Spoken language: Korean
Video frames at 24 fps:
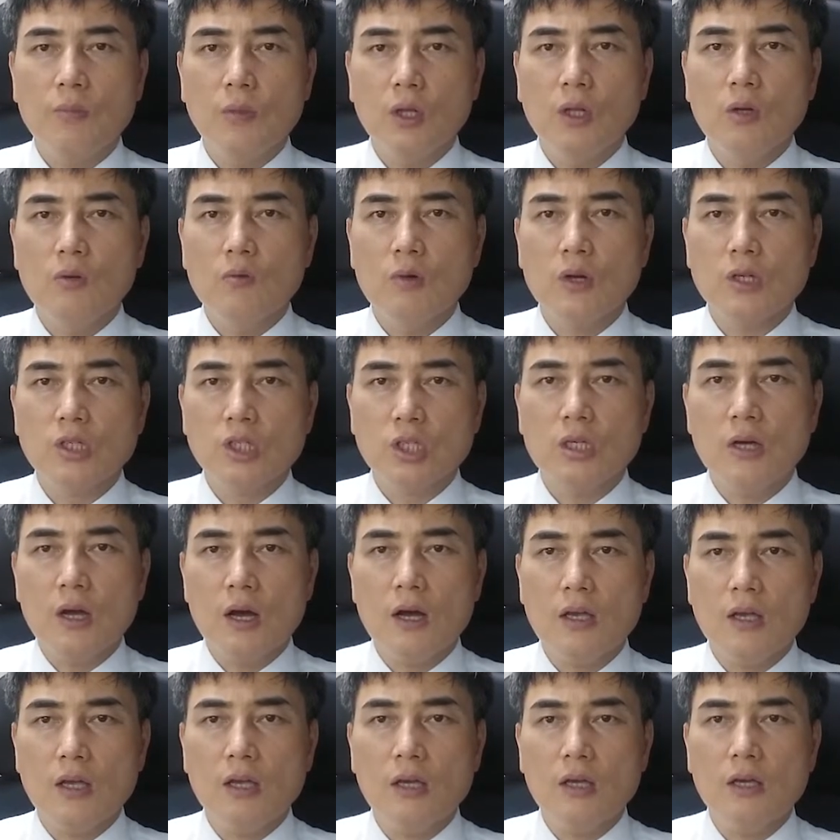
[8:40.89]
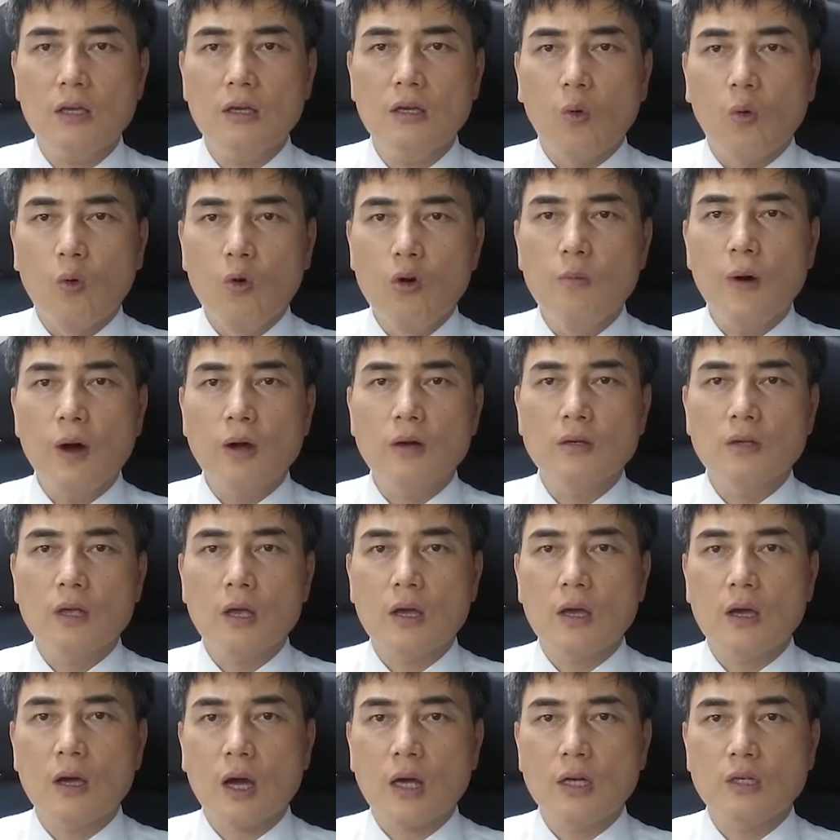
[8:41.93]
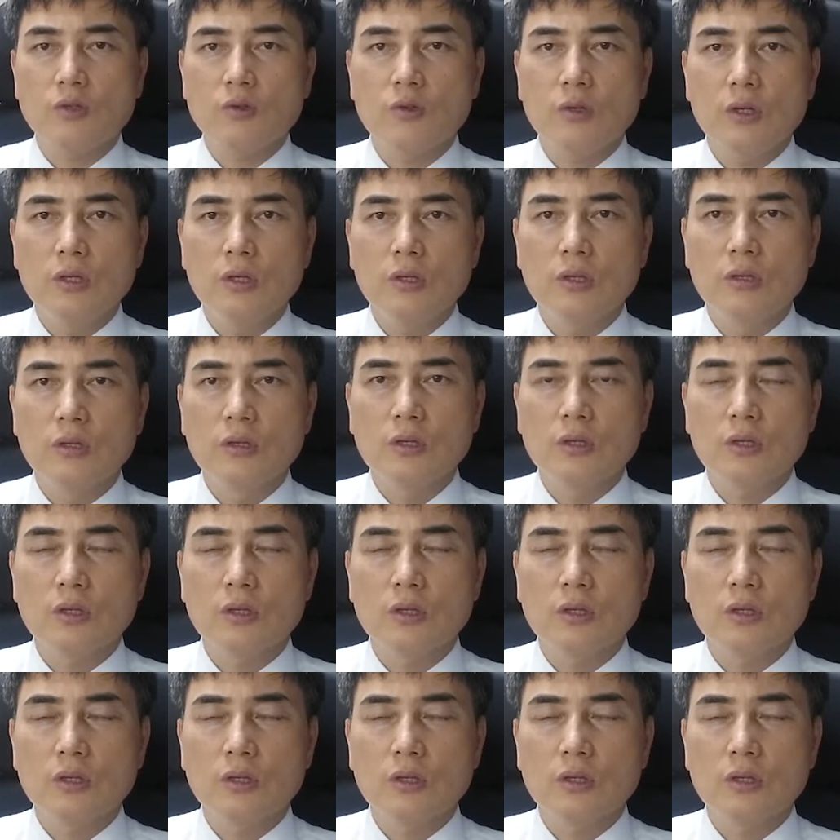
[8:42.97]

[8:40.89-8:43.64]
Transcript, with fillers: 믿음과 신앙이 올바르게 갈 수 있는